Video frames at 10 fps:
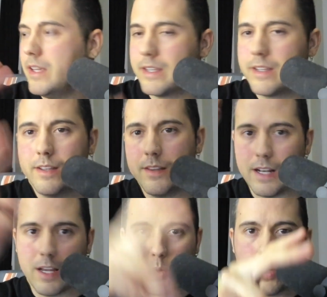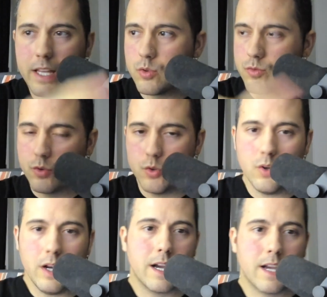y de la escuela de kung fu
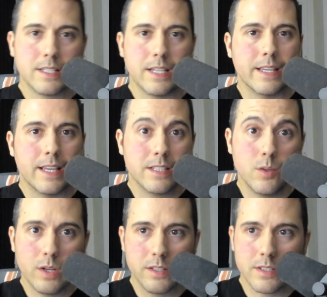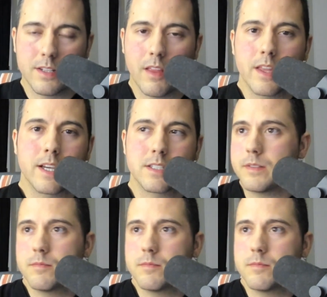a casa y así durante siete días.